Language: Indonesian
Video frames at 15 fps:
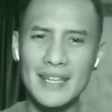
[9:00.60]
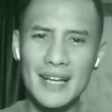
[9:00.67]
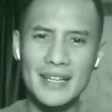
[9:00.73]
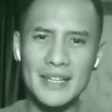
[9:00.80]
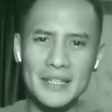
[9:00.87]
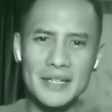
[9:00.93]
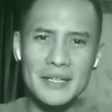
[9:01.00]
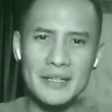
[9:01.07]
Kita
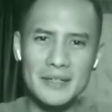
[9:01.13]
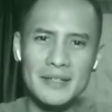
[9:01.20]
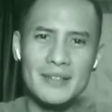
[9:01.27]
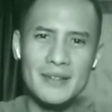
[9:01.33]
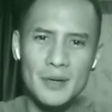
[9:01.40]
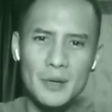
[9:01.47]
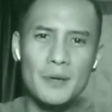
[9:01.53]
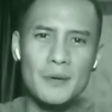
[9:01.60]
ini ada di
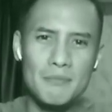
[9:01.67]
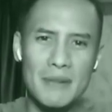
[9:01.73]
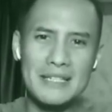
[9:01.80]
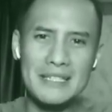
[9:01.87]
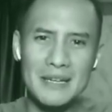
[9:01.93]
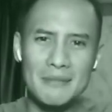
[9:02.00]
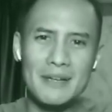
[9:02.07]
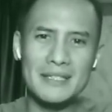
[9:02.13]

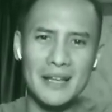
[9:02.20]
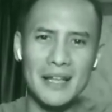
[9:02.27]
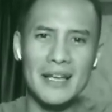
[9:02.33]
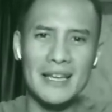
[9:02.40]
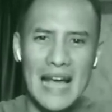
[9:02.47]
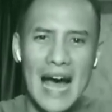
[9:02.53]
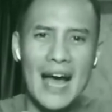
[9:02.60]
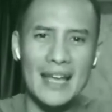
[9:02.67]

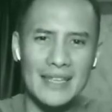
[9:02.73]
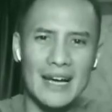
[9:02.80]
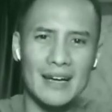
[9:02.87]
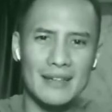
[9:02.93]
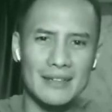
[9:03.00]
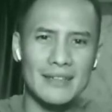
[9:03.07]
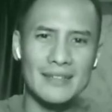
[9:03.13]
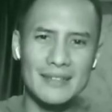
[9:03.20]
masa-masa lagi
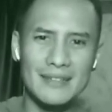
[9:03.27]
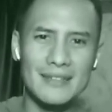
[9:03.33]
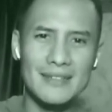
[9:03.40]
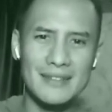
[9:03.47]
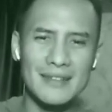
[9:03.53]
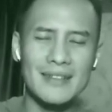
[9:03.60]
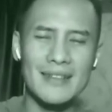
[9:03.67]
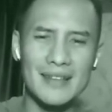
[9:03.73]
diayak ini,